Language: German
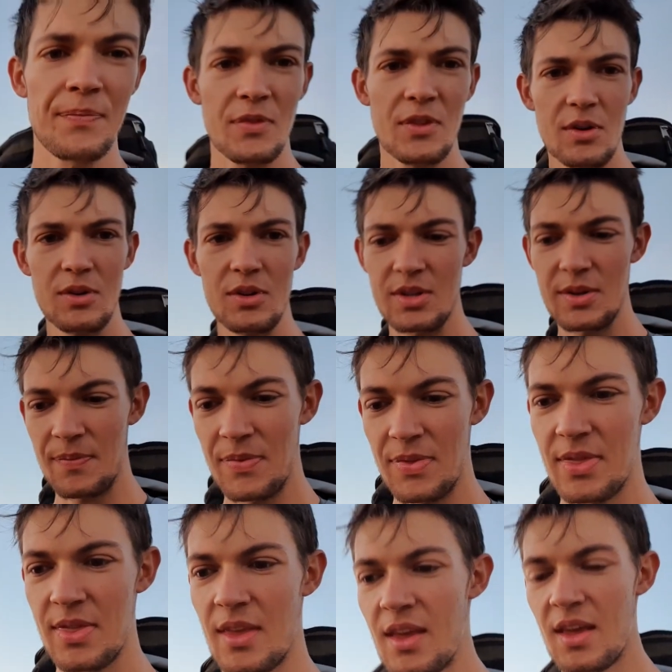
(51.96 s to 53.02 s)
Gut.
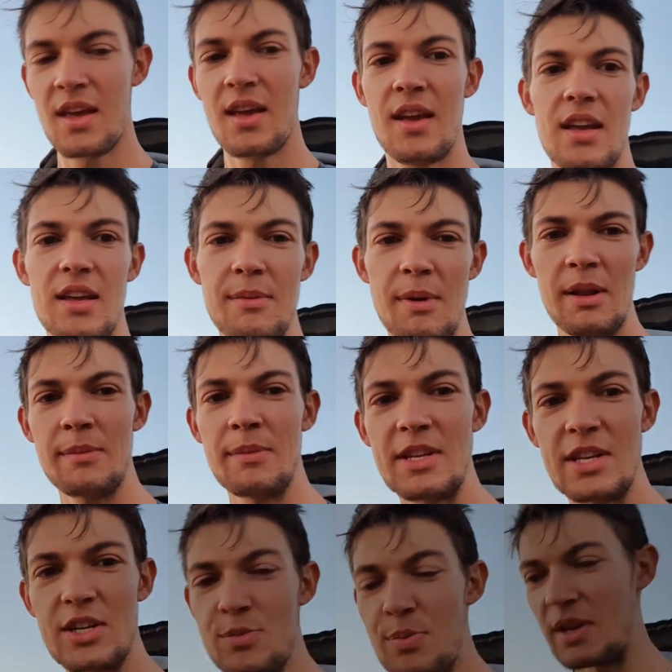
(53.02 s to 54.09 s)
Ich melde mich
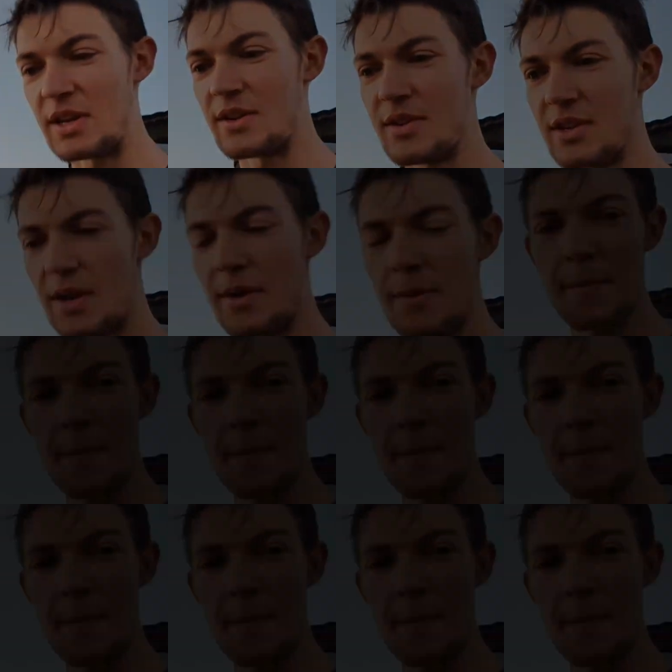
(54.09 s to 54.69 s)
dann später wieder.